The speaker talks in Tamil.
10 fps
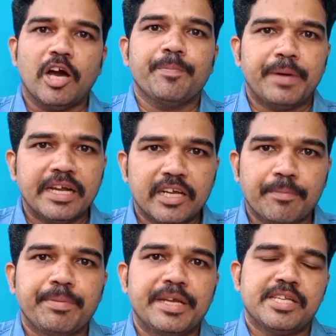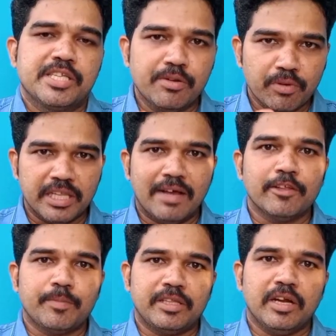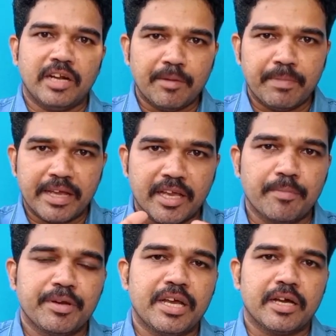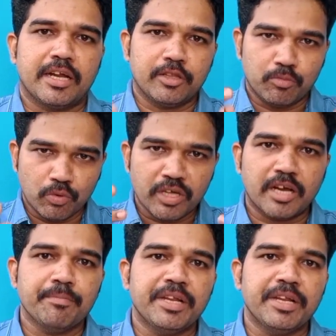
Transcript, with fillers: கார்பரேட் கம்பெனிஸ் இவங்க தான் வந்து பார்த்தீங்கன்னா நான் பேங்கிங் கம்பெனி ஆக்குறாங்க இந்த மூணு